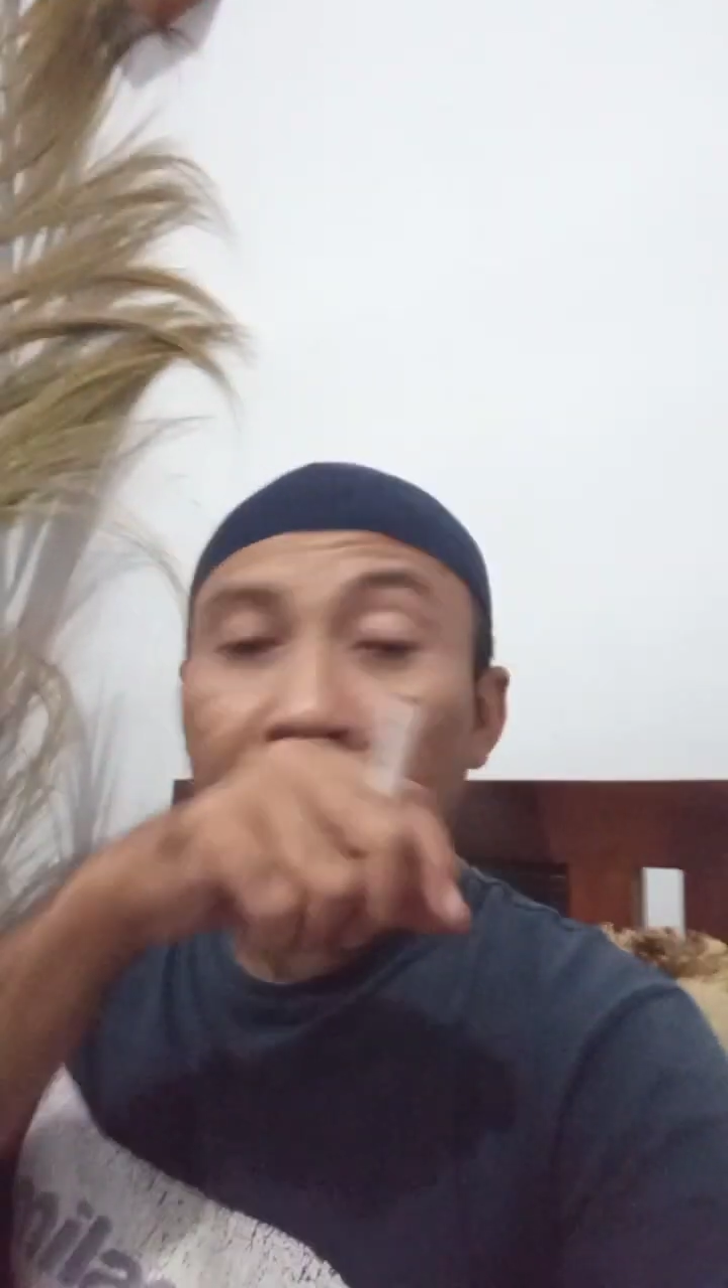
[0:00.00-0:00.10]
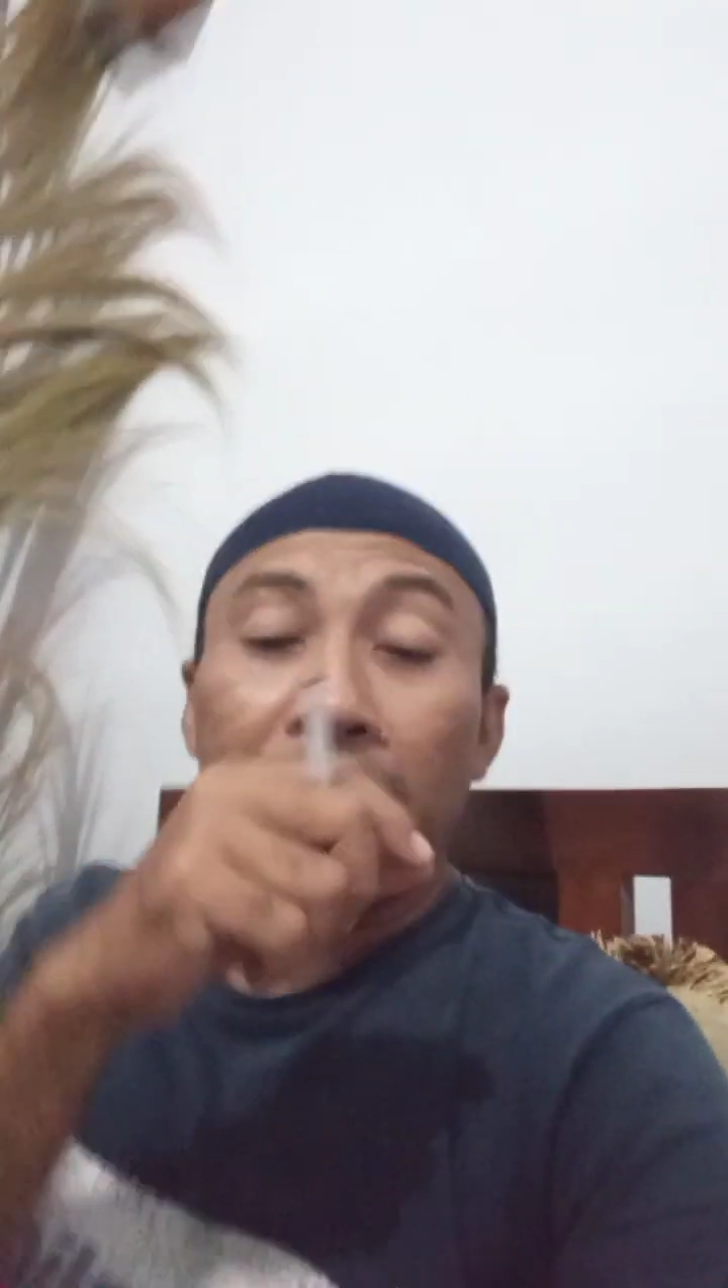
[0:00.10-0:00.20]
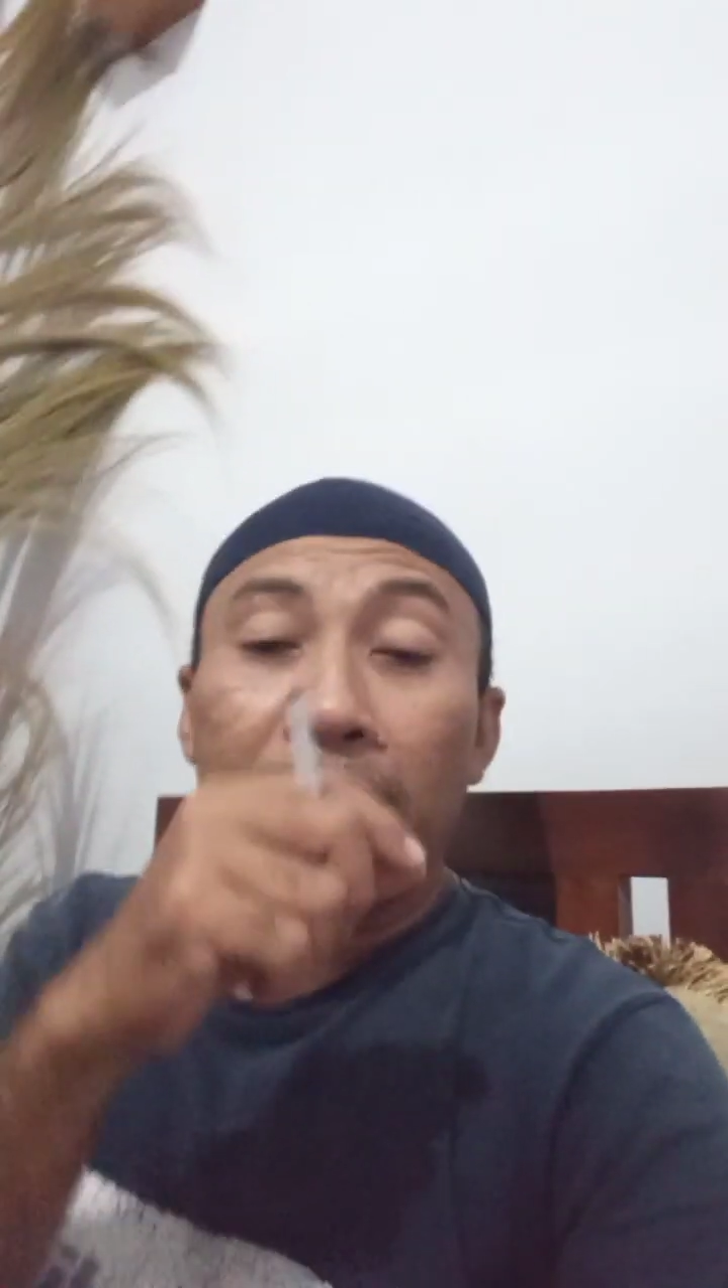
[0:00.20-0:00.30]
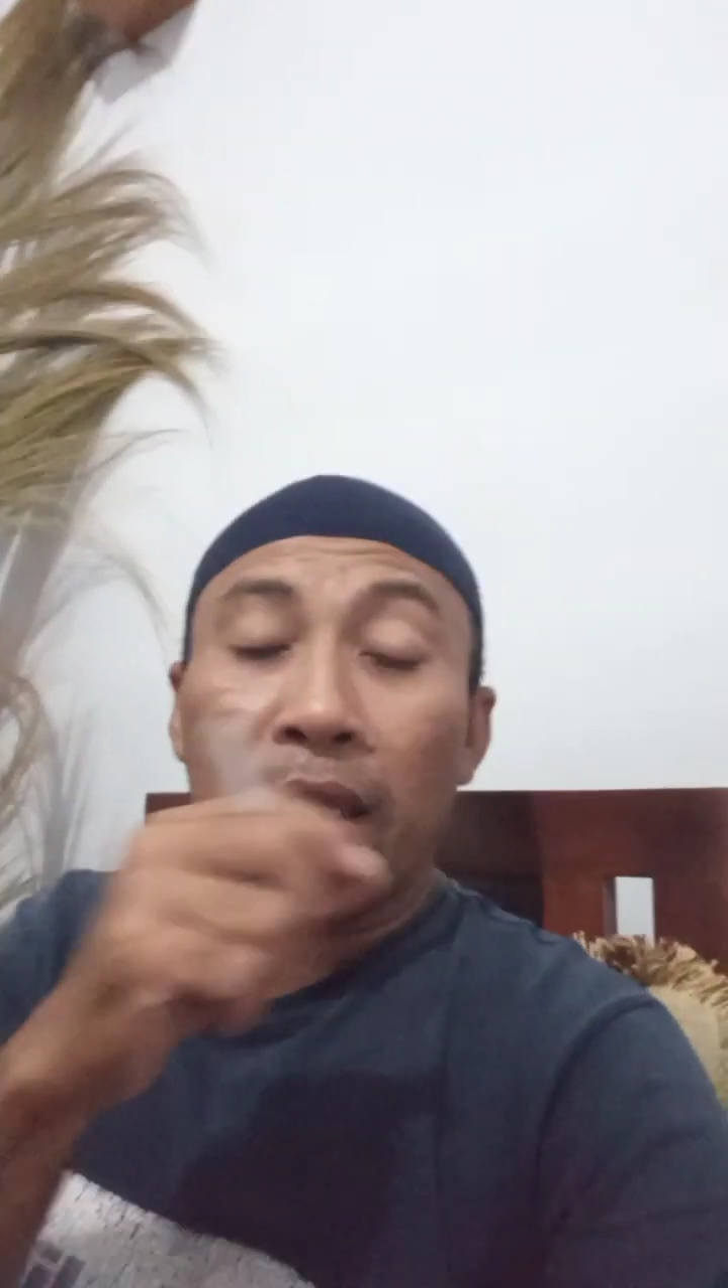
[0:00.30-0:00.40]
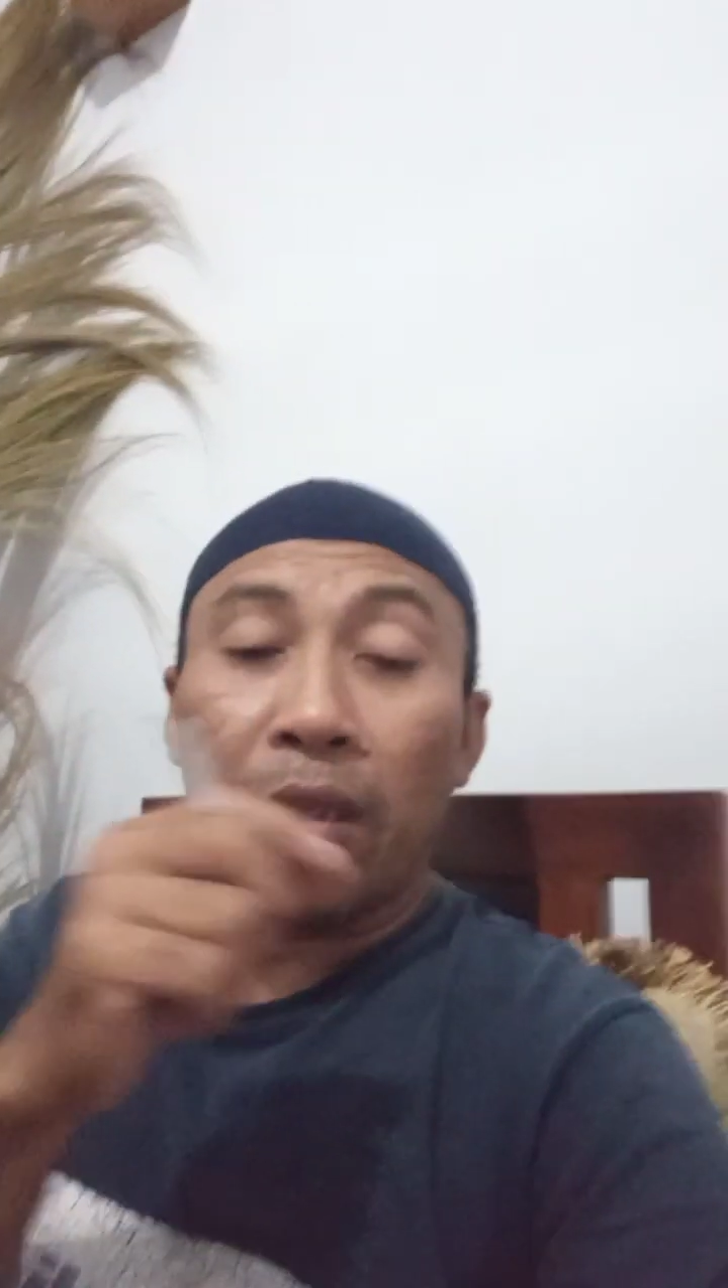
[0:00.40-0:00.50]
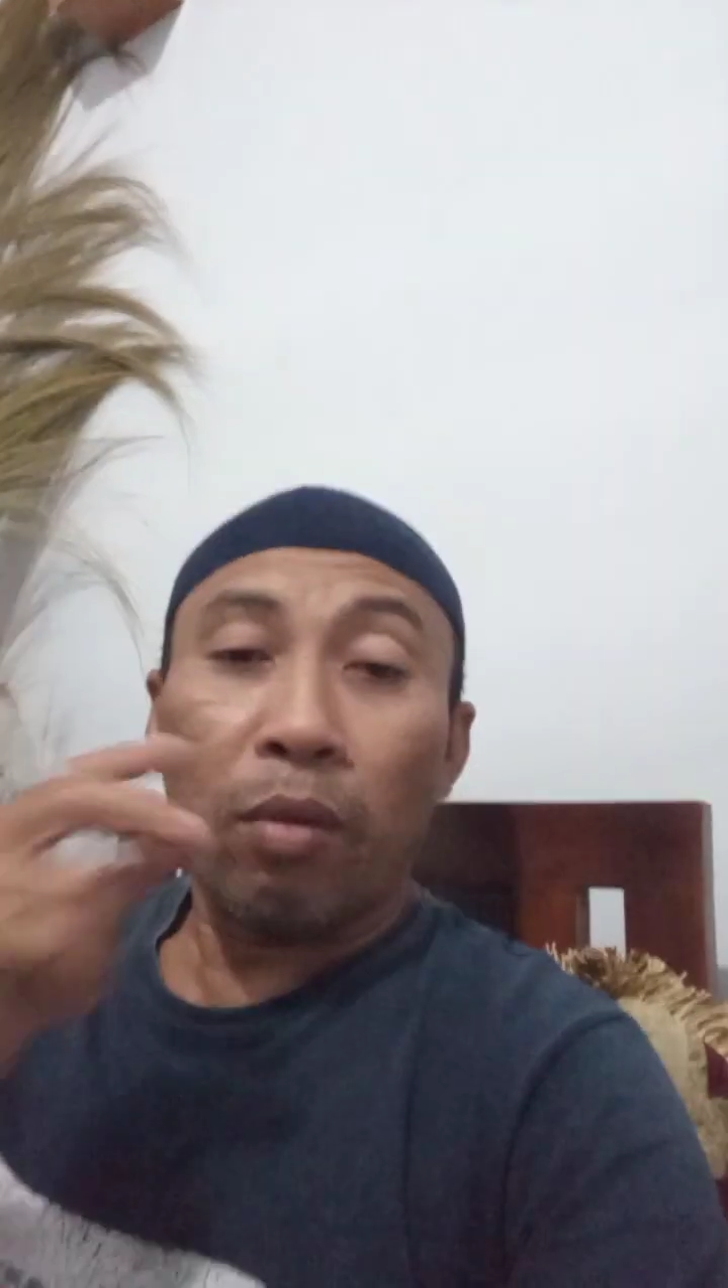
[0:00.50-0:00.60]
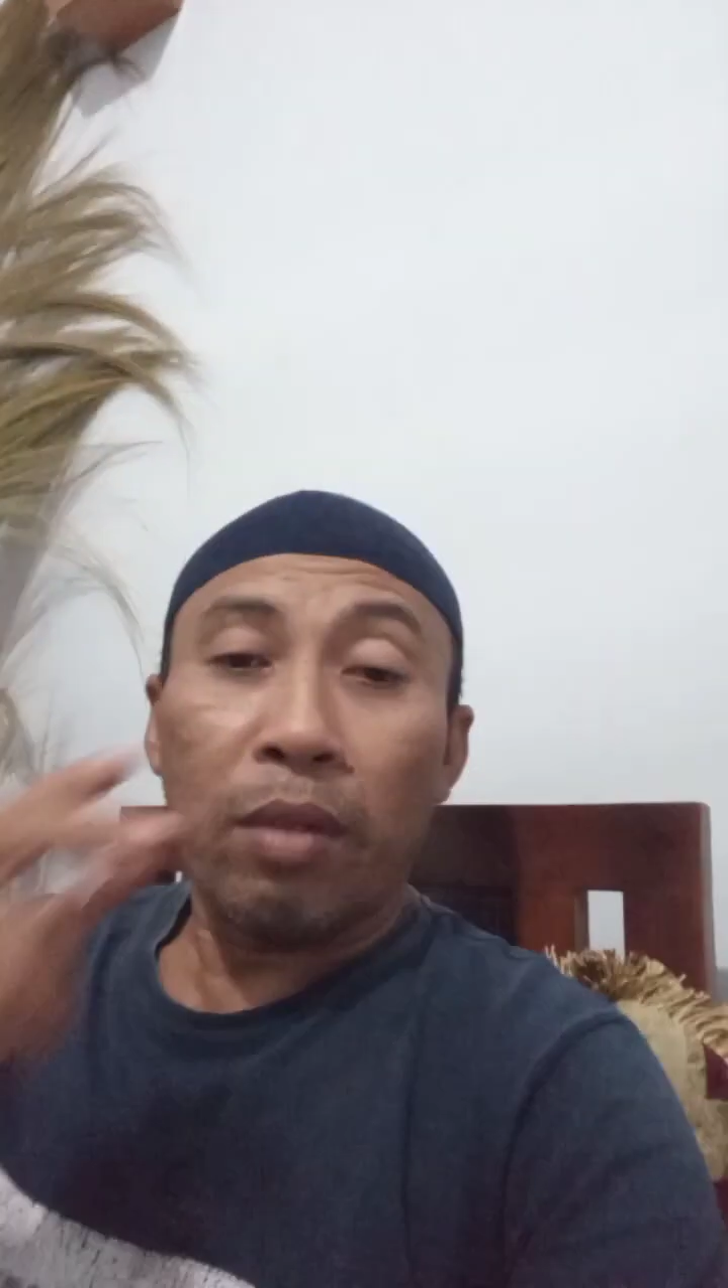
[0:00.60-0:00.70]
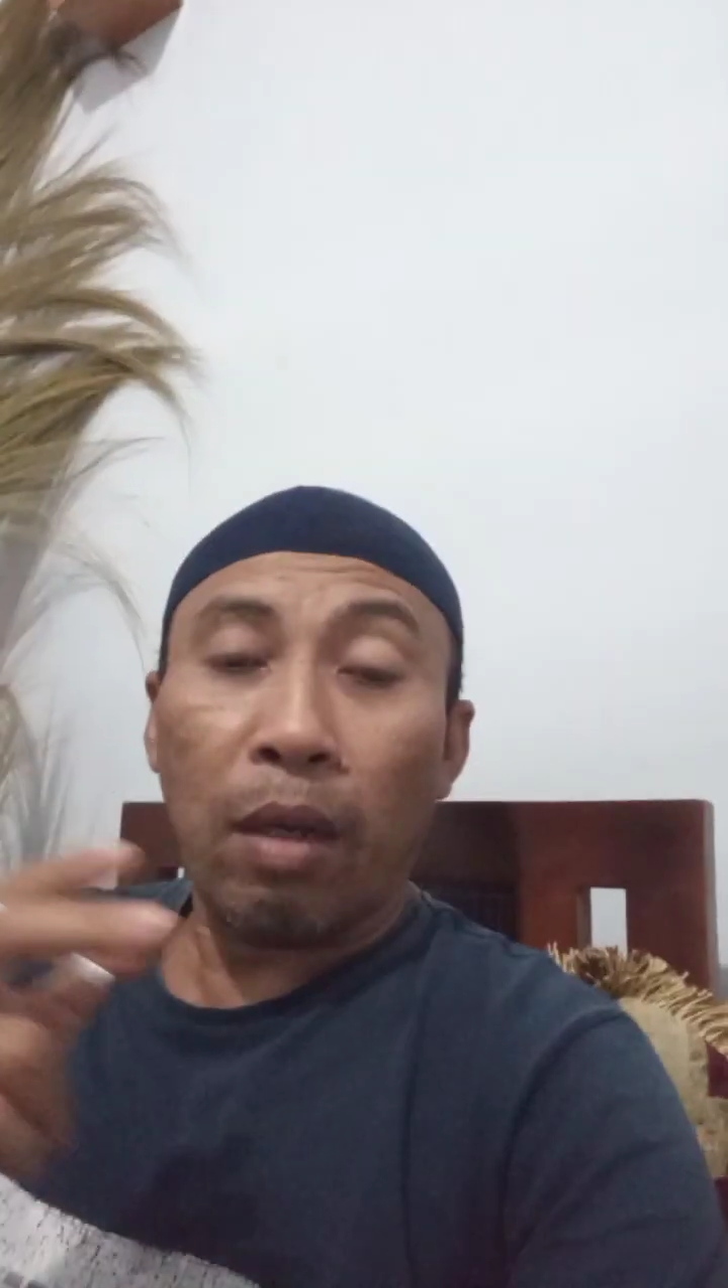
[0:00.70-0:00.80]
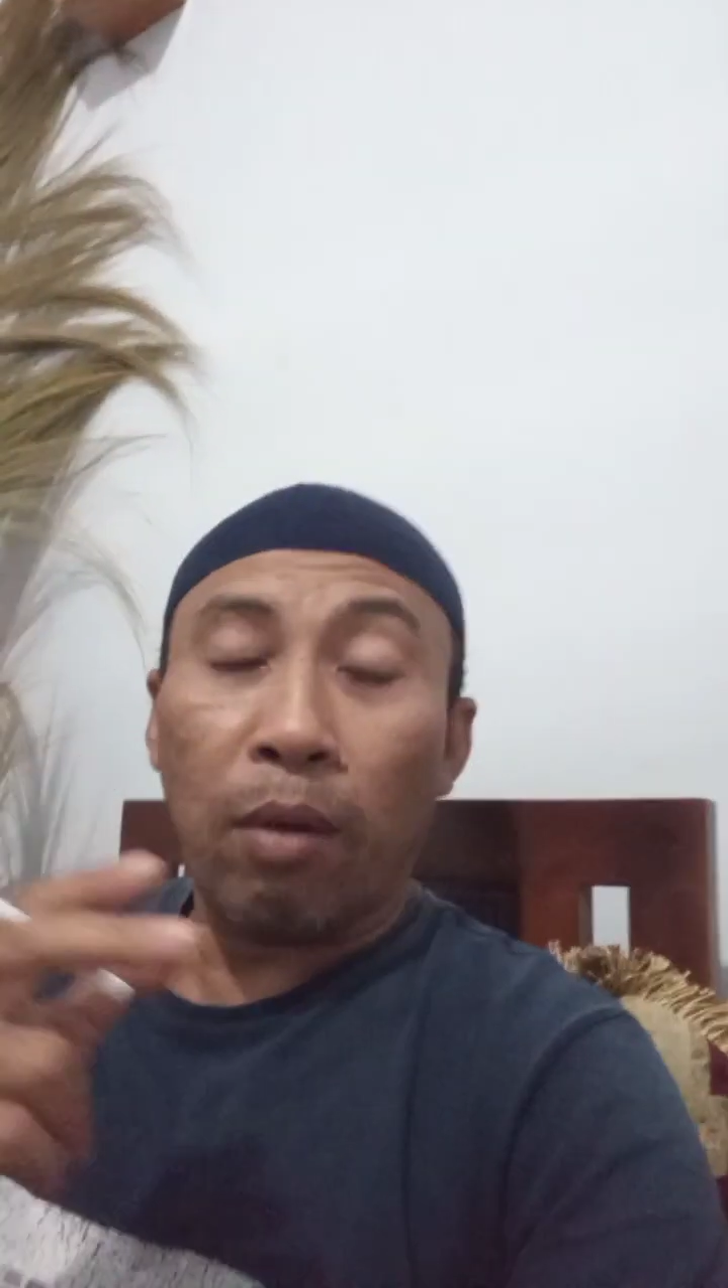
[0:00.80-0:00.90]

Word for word: ciri-ciri telurnya